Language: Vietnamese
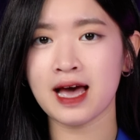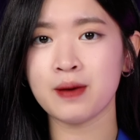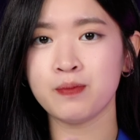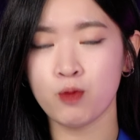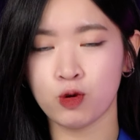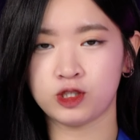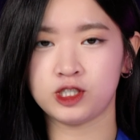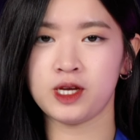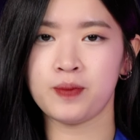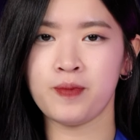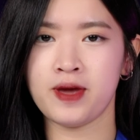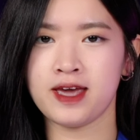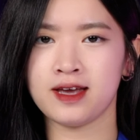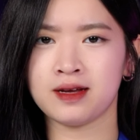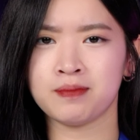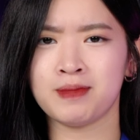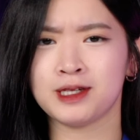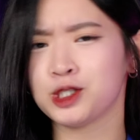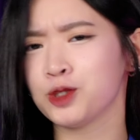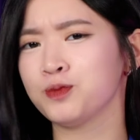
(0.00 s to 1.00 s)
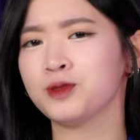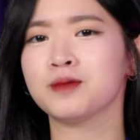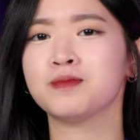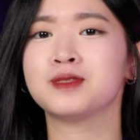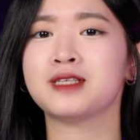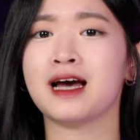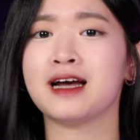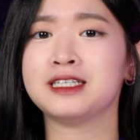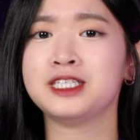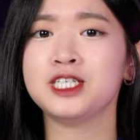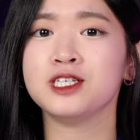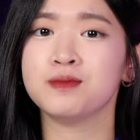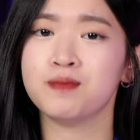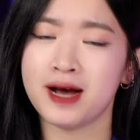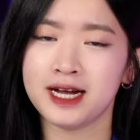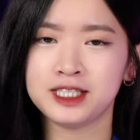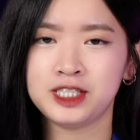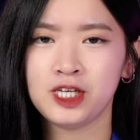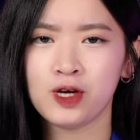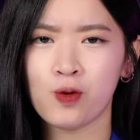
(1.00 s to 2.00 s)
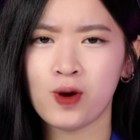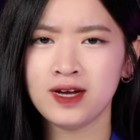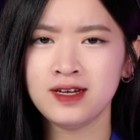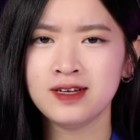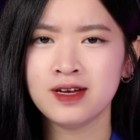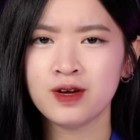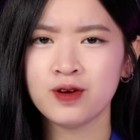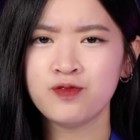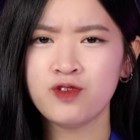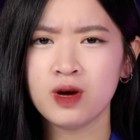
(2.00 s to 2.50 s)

K một trăm héc mà trong tầm giá chỉ ba triệu á,